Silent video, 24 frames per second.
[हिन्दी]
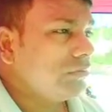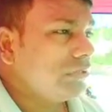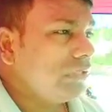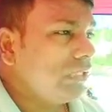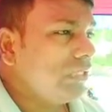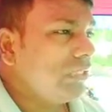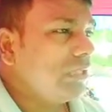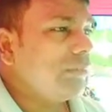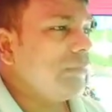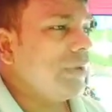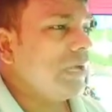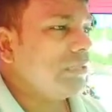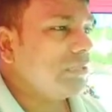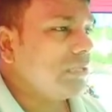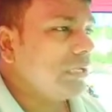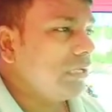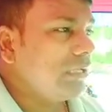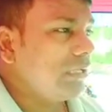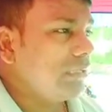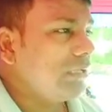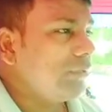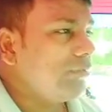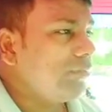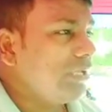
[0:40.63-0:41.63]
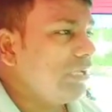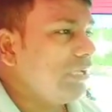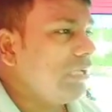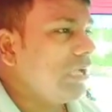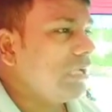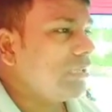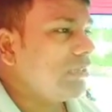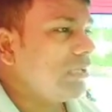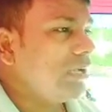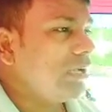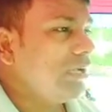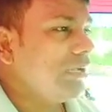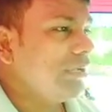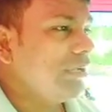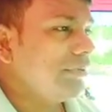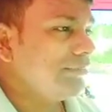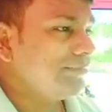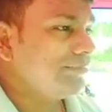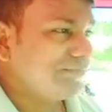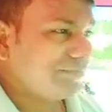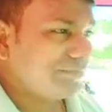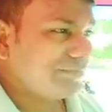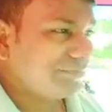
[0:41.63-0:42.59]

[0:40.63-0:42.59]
कितने में आता है कितने में नहीं आता है